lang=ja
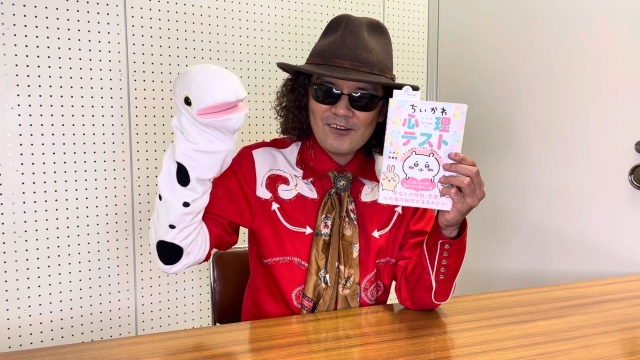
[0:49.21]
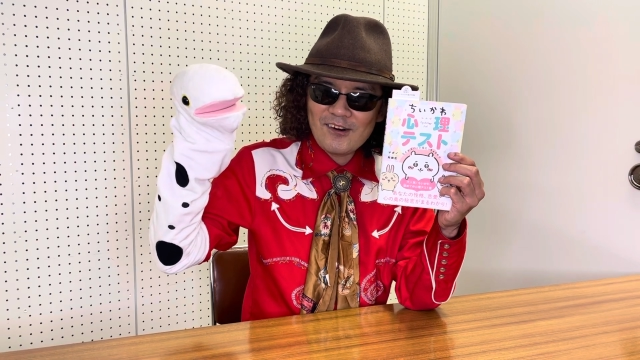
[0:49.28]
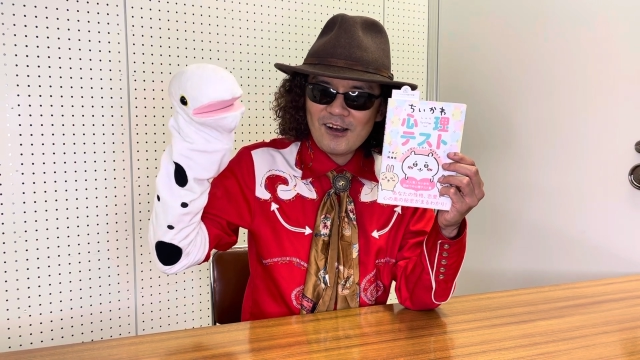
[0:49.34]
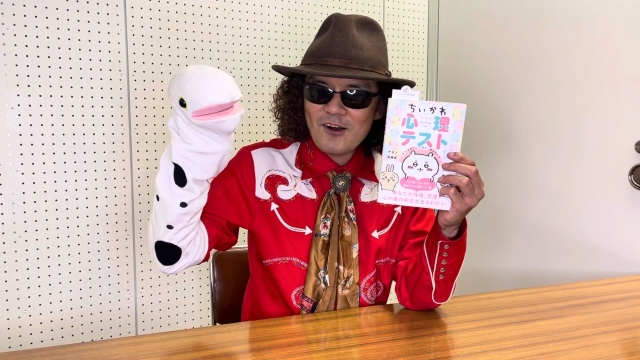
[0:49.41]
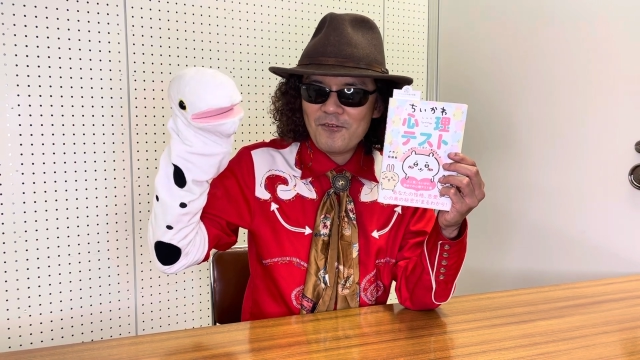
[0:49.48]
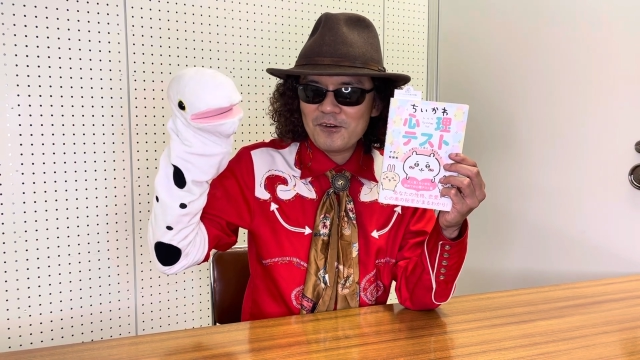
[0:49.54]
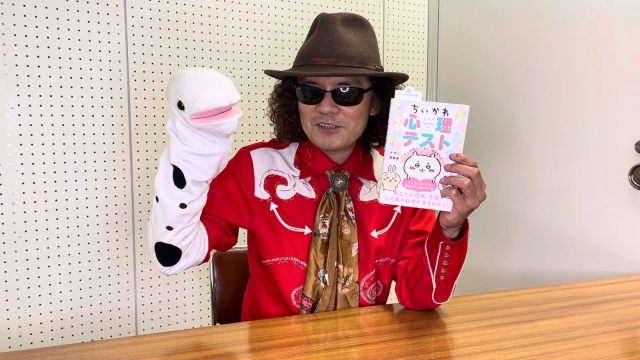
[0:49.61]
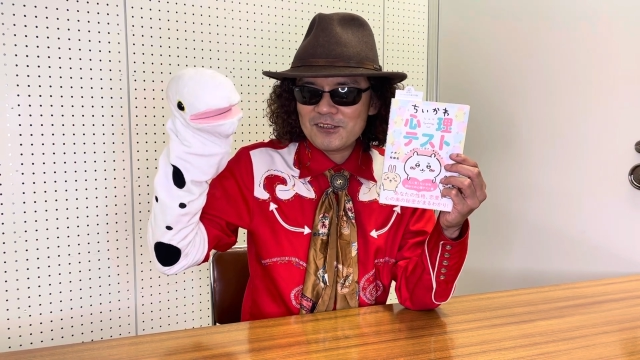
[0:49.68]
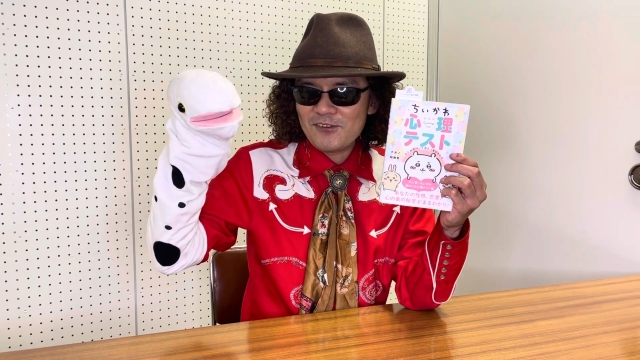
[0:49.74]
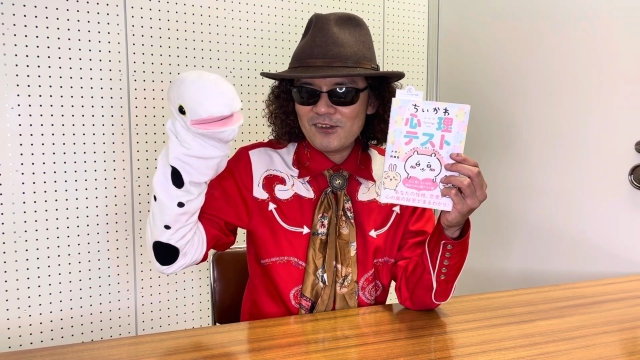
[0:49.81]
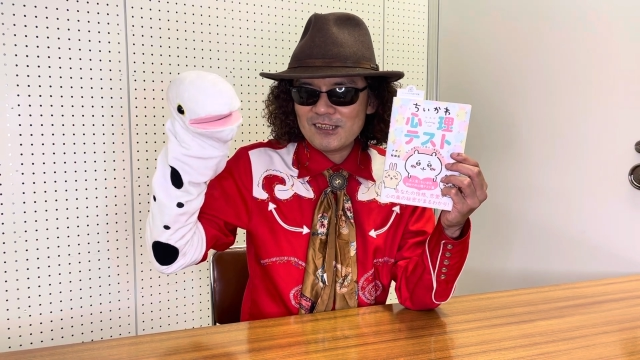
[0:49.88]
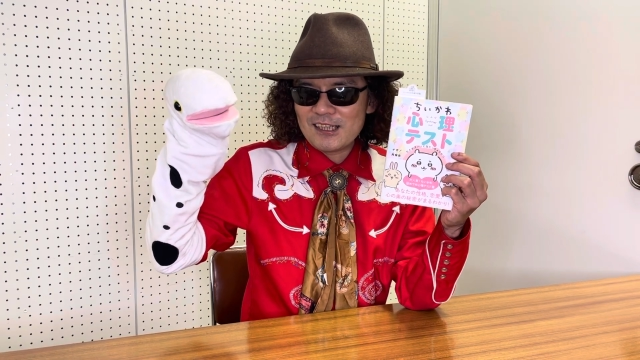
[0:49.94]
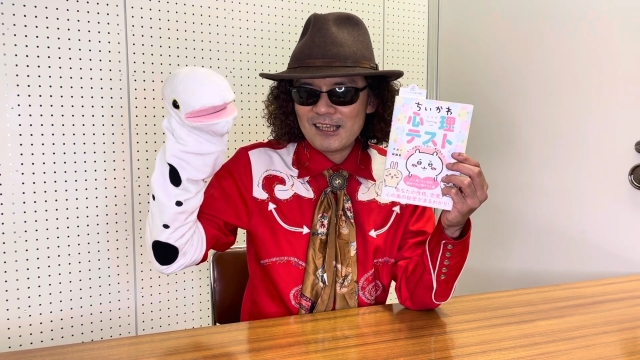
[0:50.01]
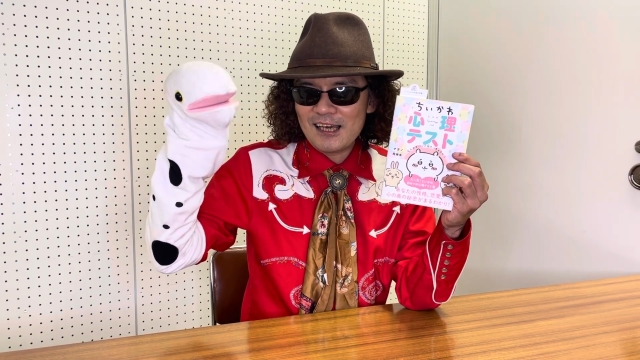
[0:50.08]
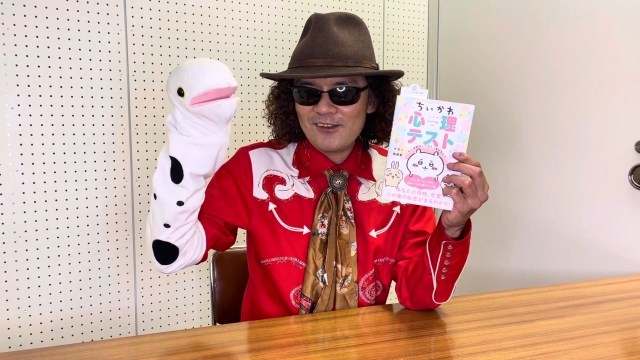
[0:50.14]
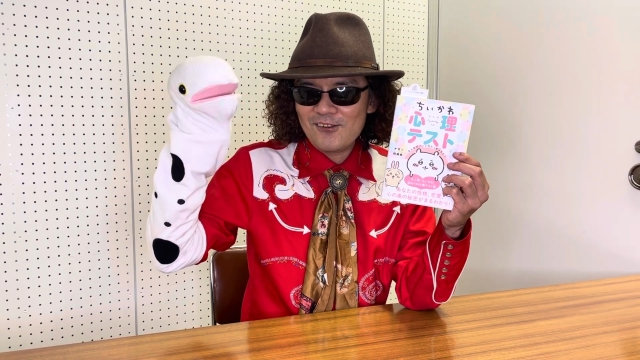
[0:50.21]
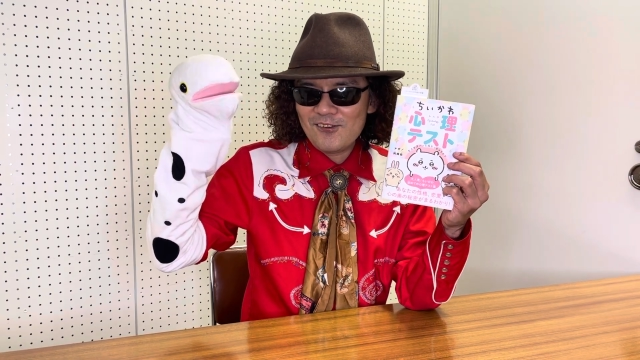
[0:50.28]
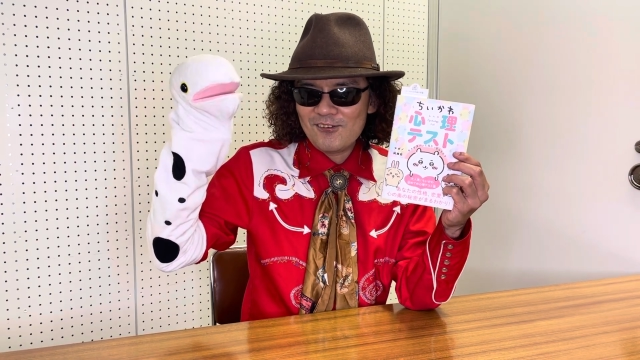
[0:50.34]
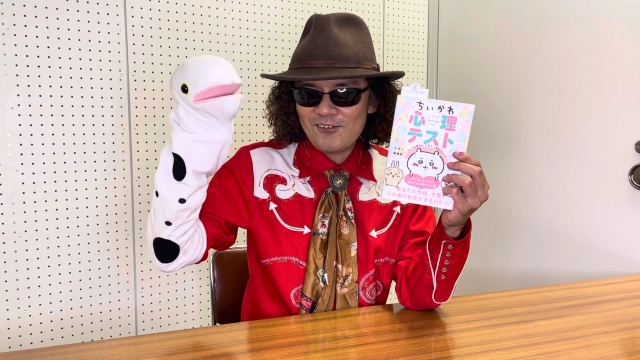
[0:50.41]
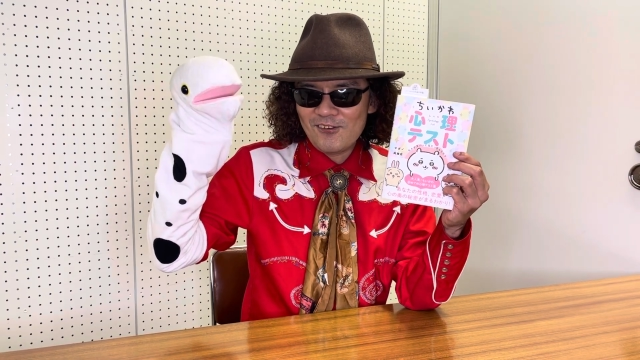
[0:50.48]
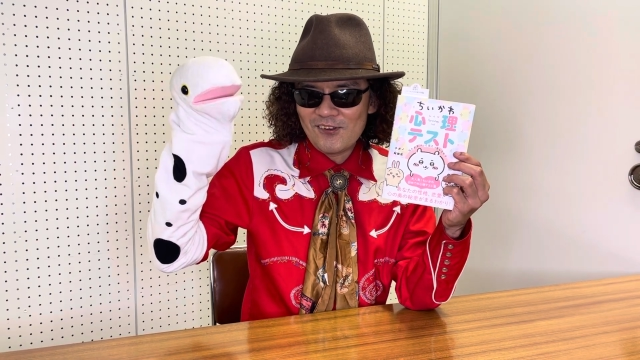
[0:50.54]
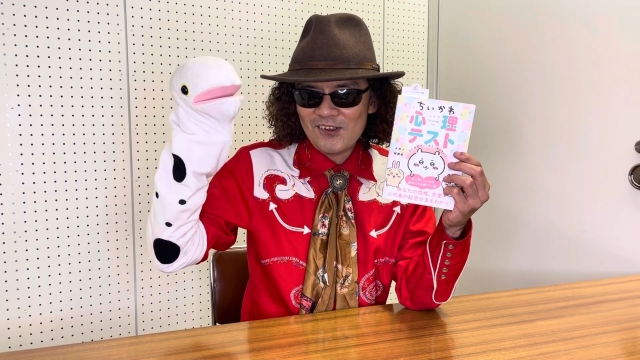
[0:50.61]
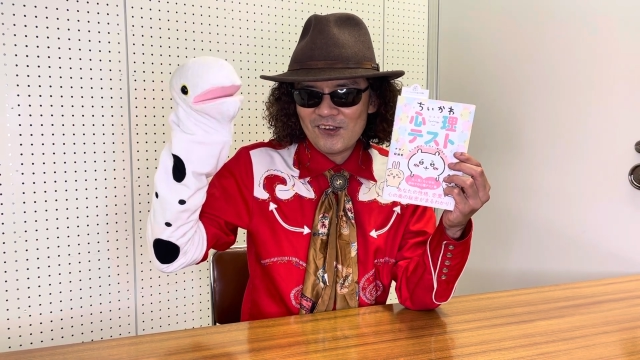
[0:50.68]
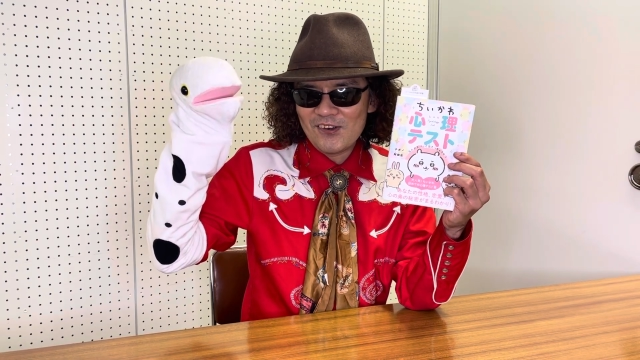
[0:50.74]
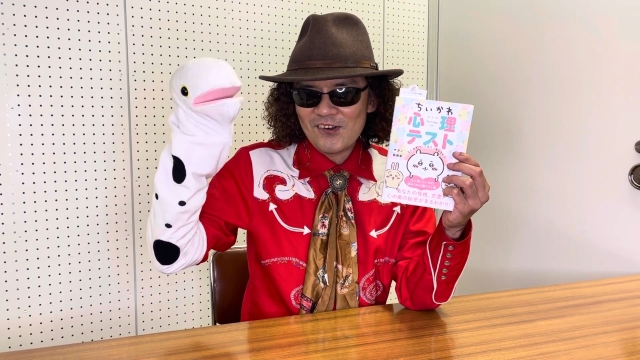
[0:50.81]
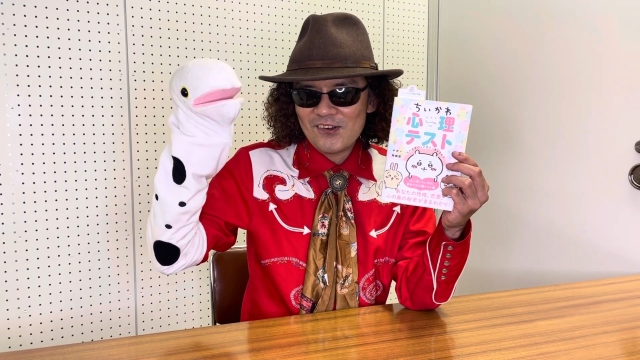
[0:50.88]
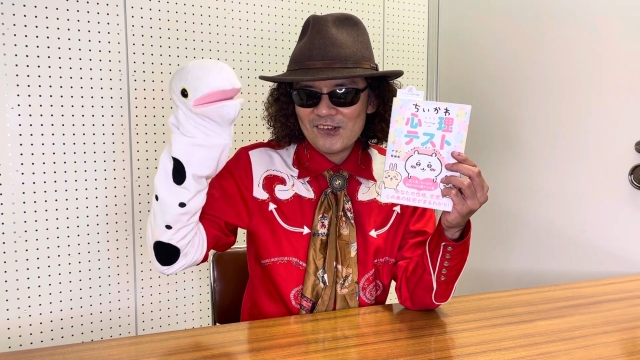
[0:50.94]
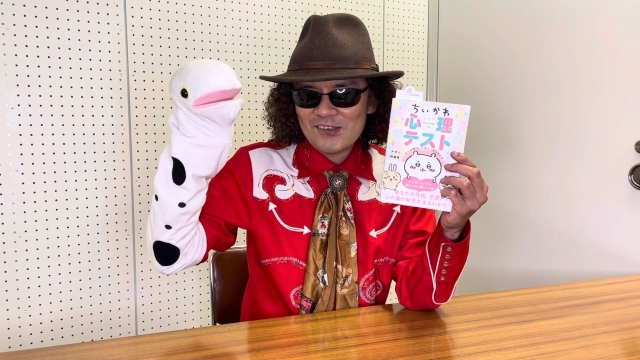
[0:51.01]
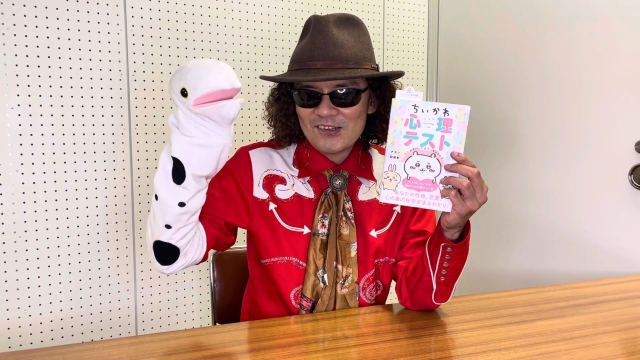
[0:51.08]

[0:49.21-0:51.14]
れは面白いんじゃないのという、